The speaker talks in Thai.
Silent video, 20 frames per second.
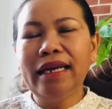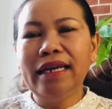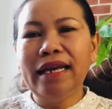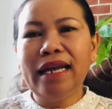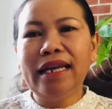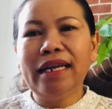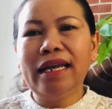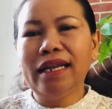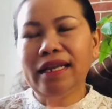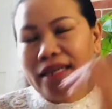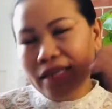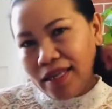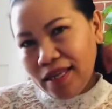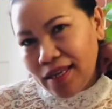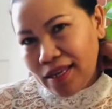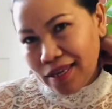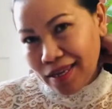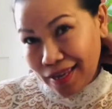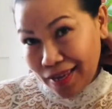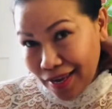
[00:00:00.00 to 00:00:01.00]
นนั่นอันนี้
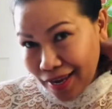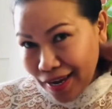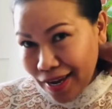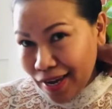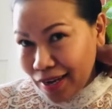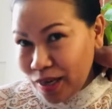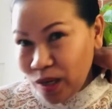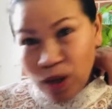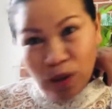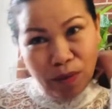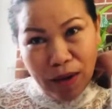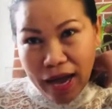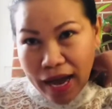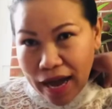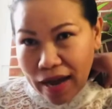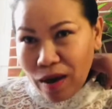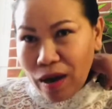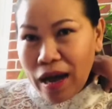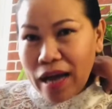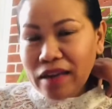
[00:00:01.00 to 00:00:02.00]
นึกว่า
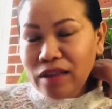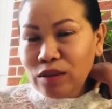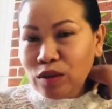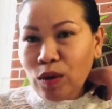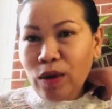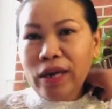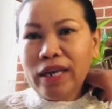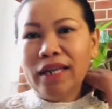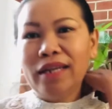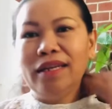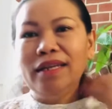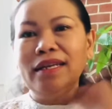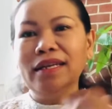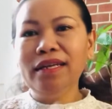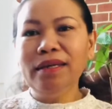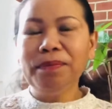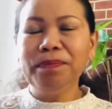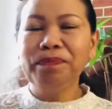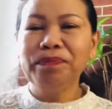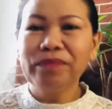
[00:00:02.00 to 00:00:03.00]
ขั้นตอนอันนี้
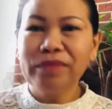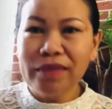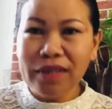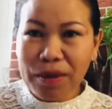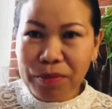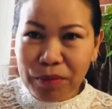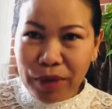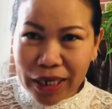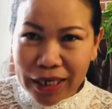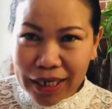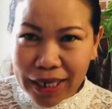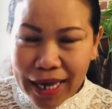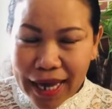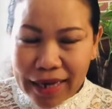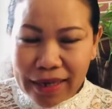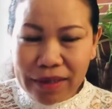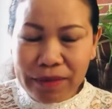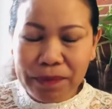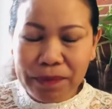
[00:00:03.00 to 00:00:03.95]
จะเหมือนกัน